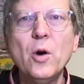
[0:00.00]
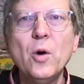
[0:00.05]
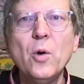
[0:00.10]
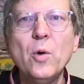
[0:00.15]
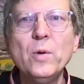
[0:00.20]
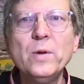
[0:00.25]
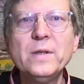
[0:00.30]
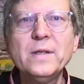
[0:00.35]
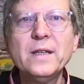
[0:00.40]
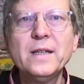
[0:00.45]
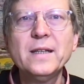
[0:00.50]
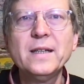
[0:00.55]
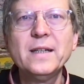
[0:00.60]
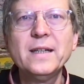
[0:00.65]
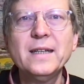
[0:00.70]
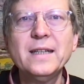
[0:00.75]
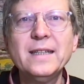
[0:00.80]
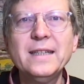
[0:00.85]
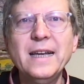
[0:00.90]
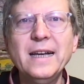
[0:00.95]
Unsere
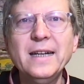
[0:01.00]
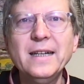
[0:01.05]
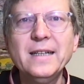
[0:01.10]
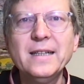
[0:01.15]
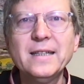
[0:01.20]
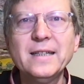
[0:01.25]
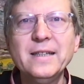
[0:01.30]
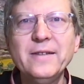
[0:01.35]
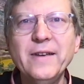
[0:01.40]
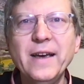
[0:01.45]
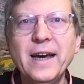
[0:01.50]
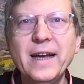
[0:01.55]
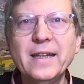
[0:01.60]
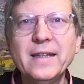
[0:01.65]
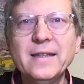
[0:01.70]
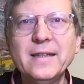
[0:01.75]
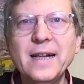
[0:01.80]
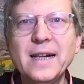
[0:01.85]
Gedanken, die wir hatten,